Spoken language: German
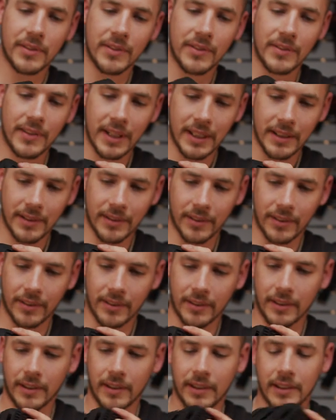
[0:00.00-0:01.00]
zu sehen ist.
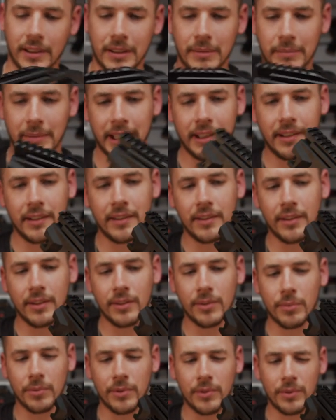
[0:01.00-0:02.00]
Ja, allgemein ist ja
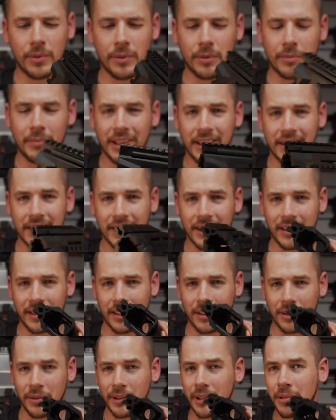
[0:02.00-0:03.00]
sowieso im Handguard
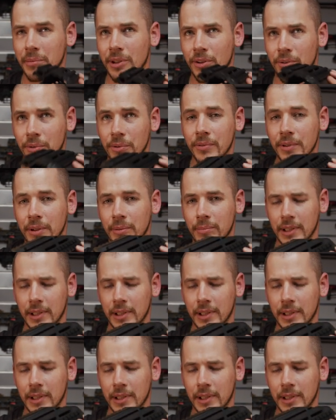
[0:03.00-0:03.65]
dann auch nicht mehr so viel